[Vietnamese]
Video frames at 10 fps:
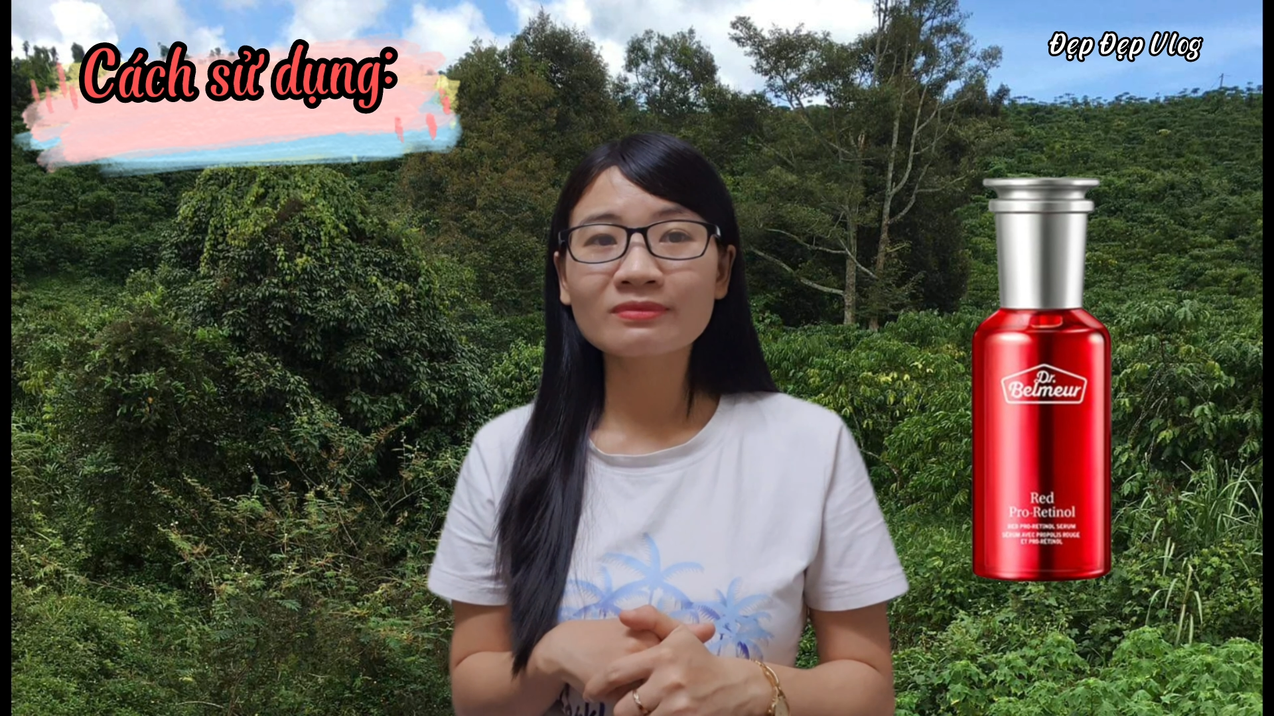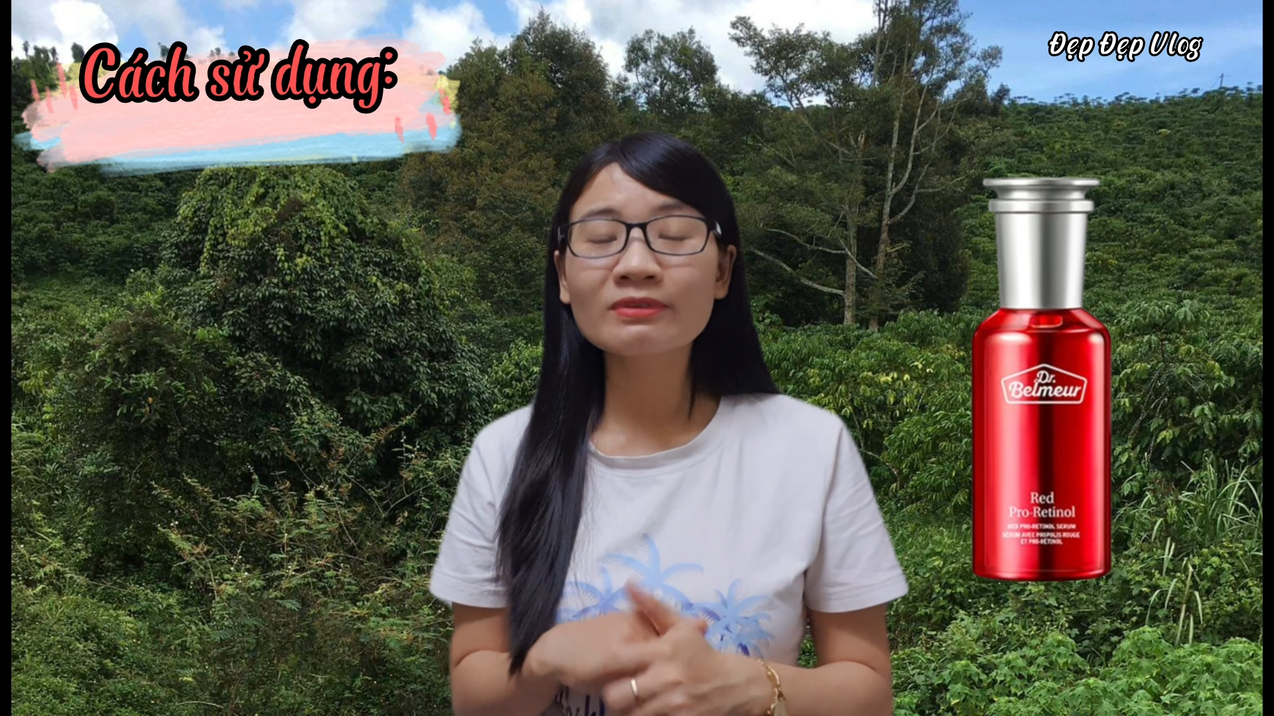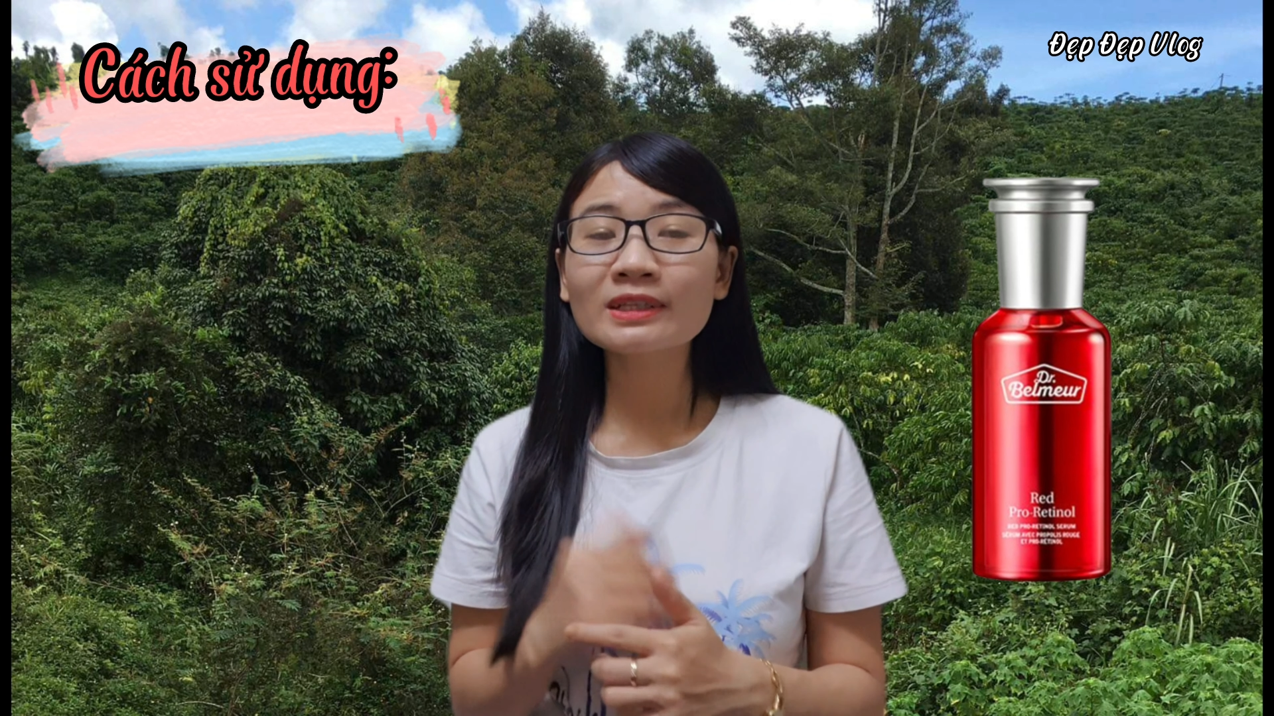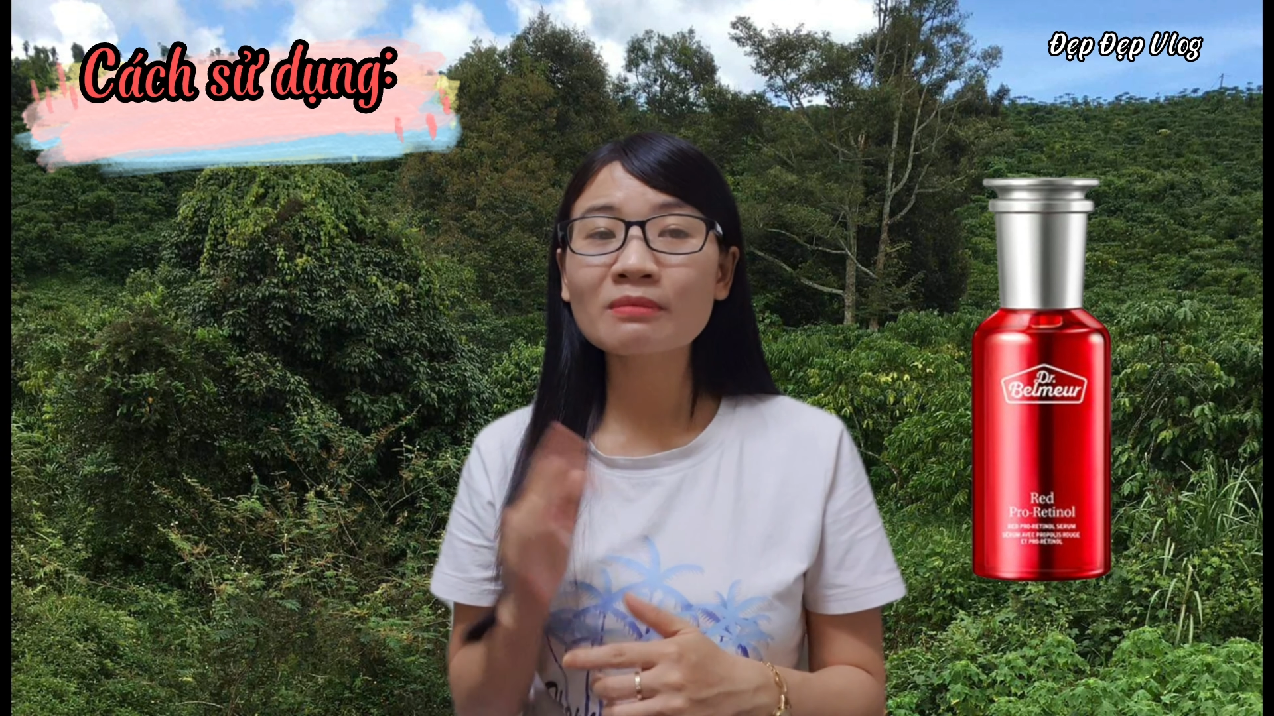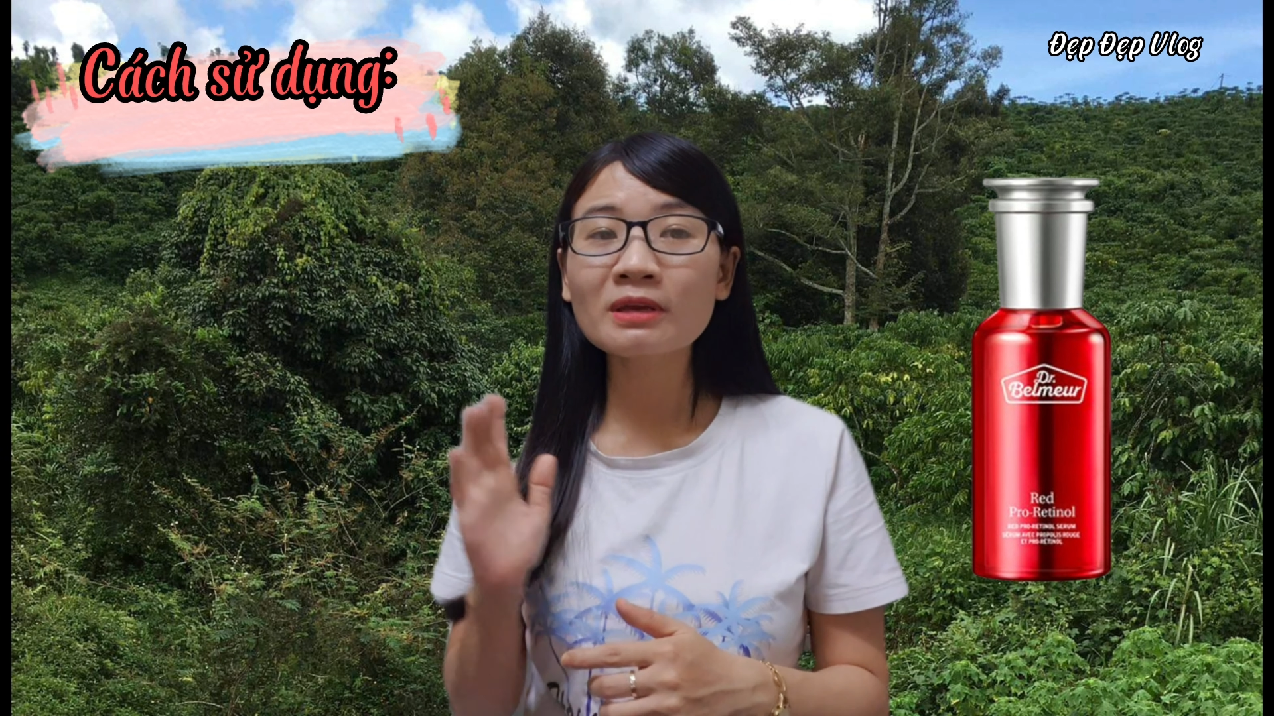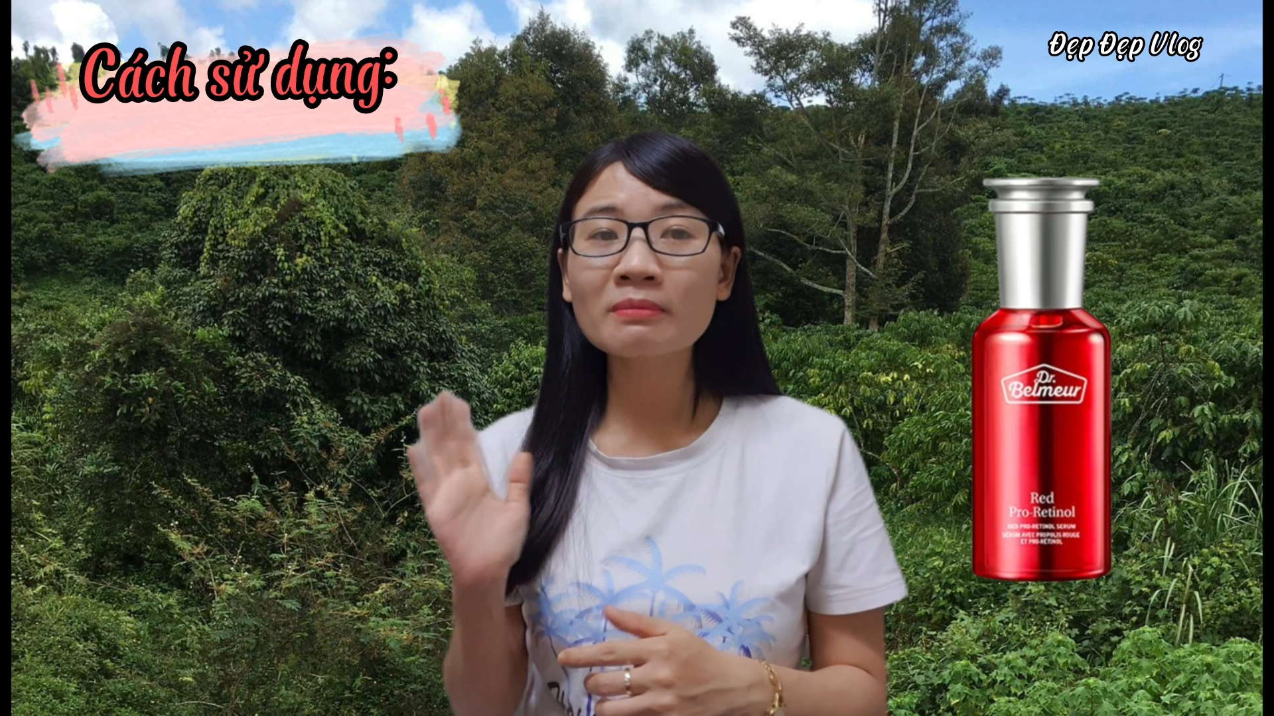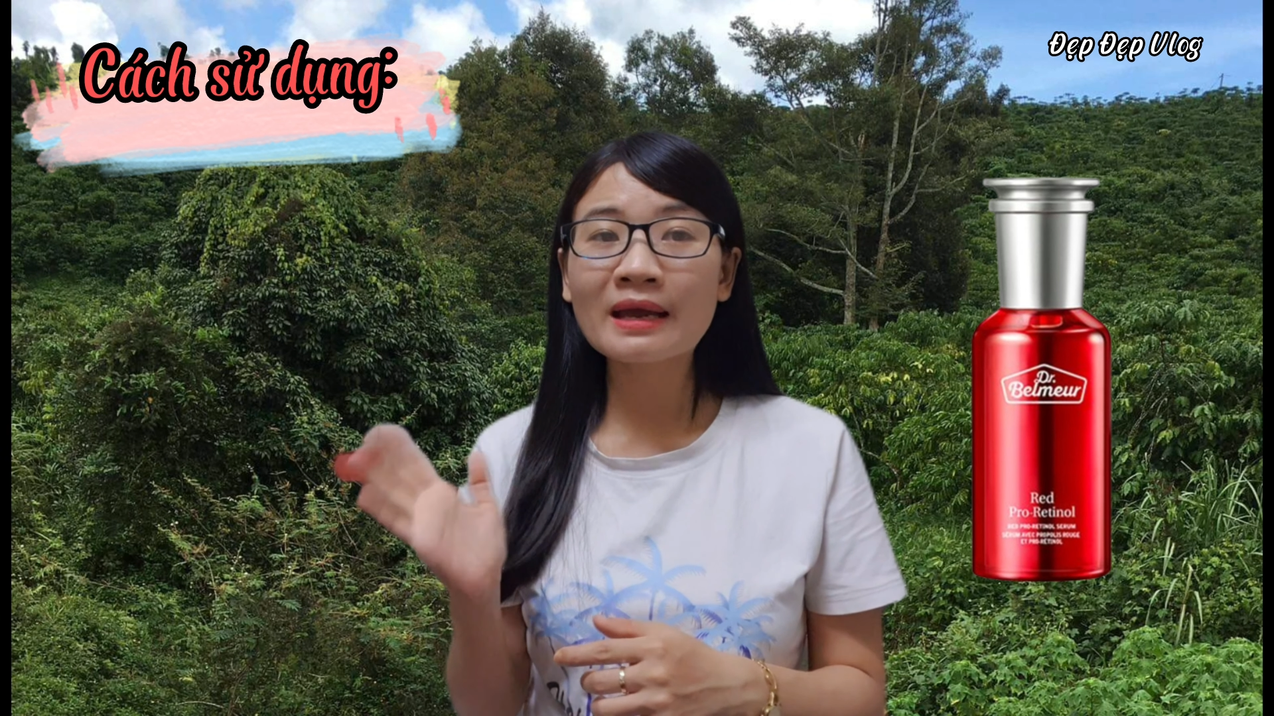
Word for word: vitamin